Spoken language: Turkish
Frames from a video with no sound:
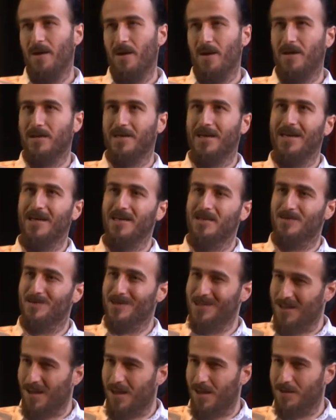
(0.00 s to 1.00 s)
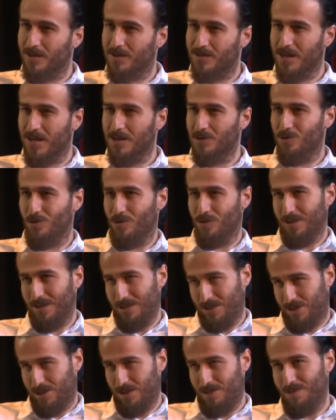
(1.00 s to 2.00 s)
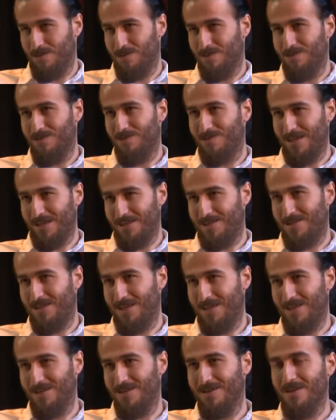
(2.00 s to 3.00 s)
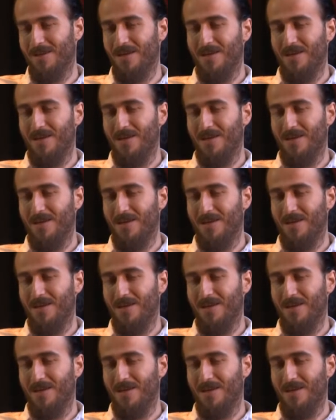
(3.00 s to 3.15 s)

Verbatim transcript: hani eğitimini de aldıktan sonra işin, mesleğin.